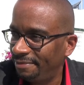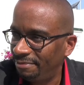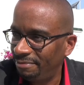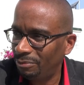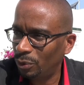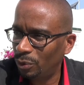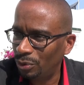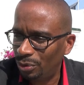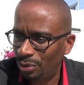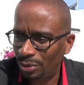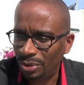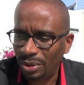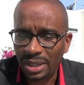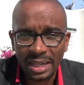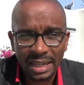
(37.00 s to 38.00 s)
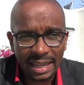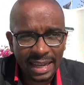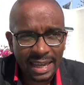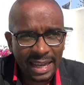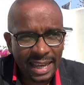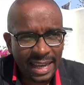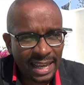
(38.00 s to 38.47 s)
Mon Dieu,
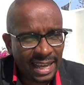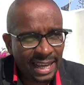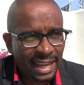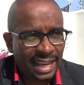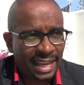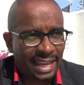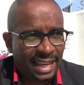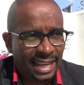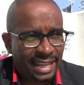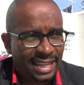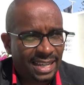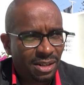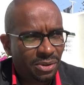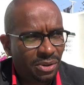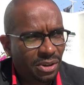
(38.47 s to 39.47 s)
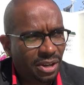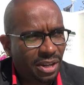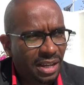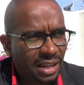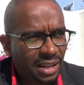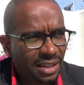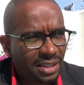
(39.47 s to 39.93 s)
quelle
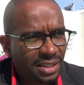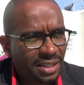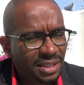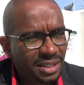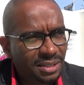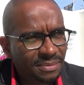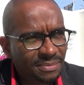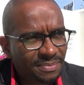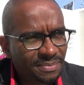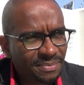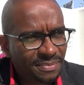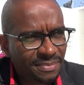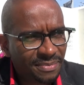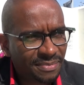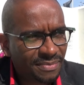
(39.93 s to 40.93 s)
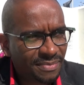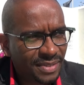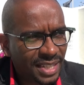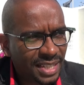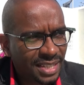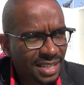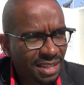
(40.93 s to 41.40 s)
horreur. Euh,
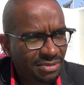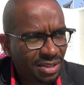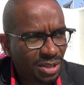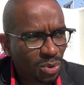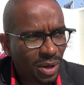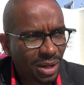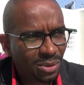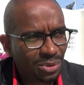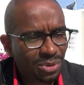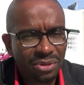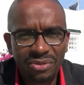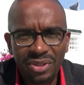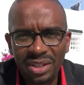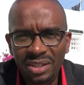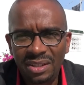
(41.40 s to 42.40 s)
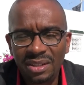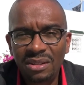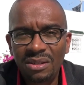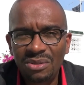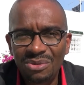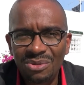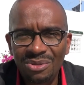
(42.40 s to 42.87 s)
ça fait trois contre-vérités
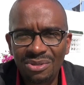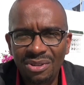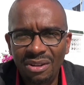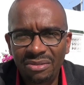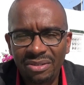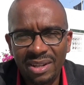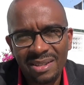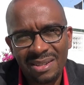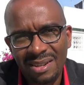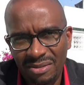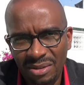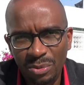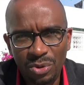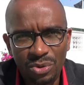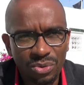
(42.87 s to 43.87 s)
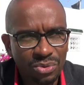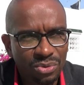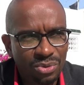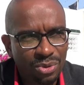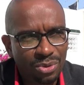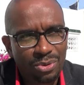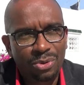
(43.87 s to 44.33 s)
dans une seule phrase, ça fait beaucoup.
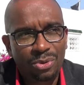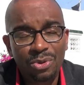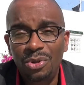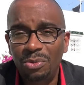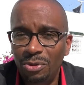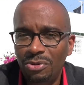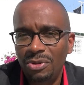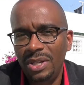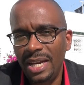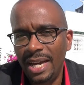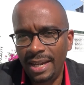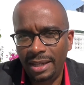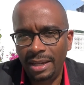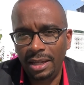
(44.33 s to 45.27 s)
Donc du coup, je me suis dit, allez,